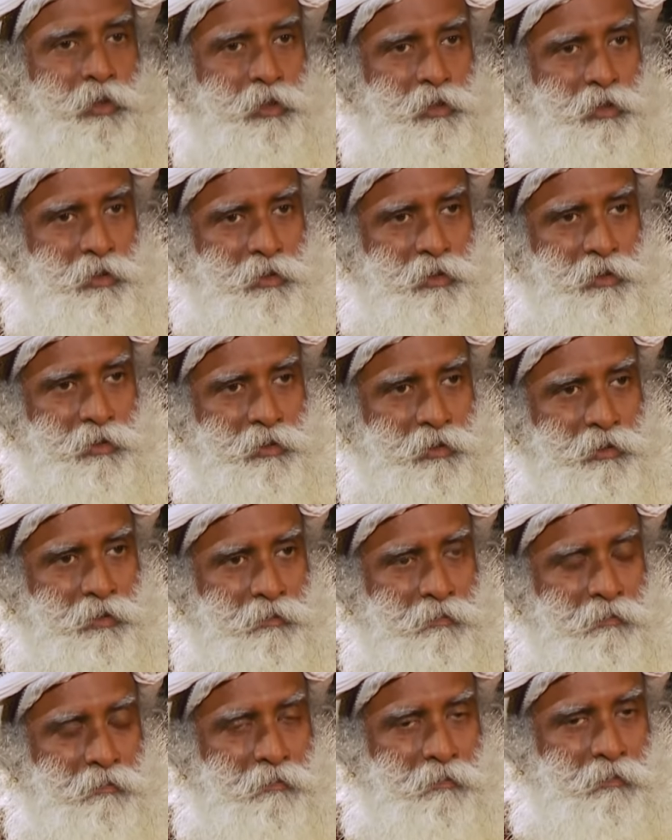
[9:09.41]

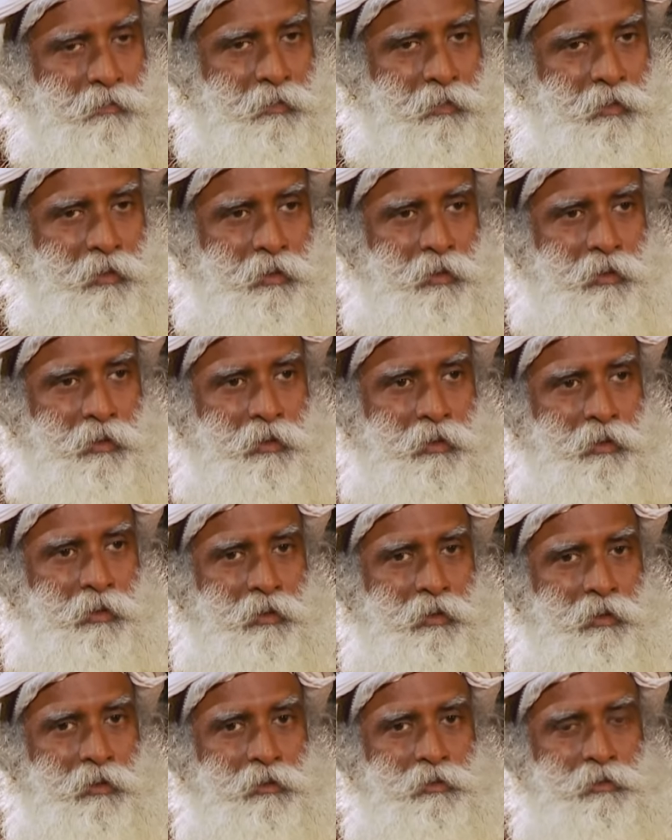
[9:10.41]
zerstört.
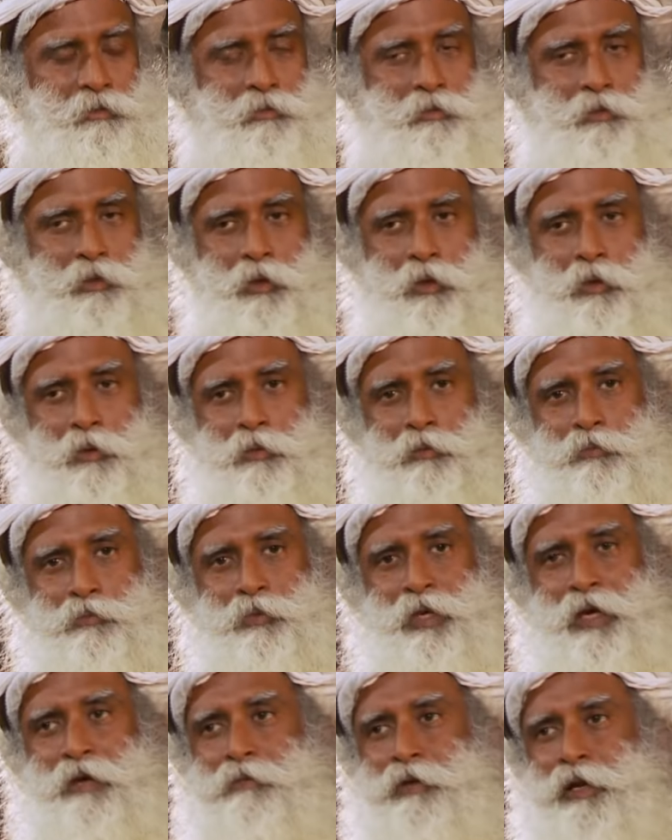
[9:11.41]
Wir sind also bei
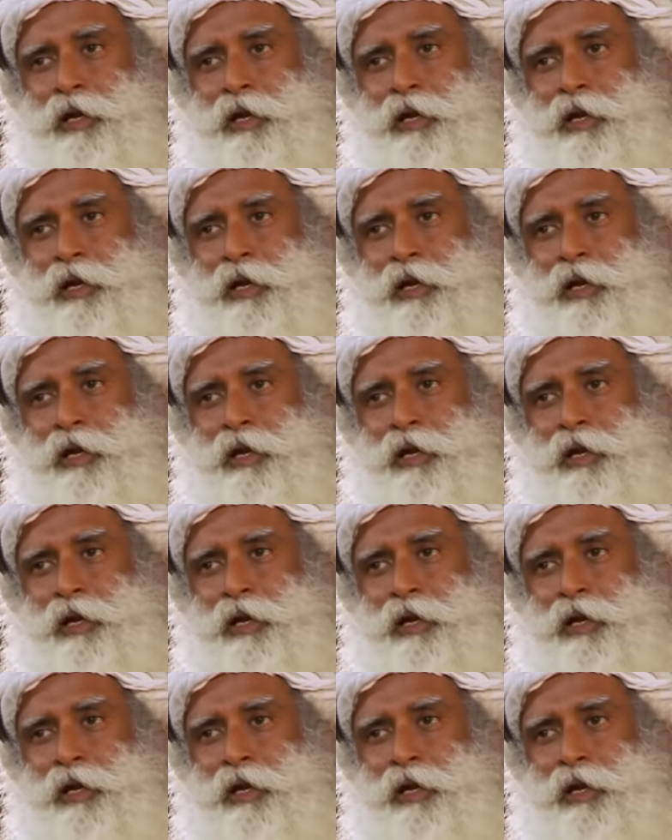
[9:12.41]
vielen Dingen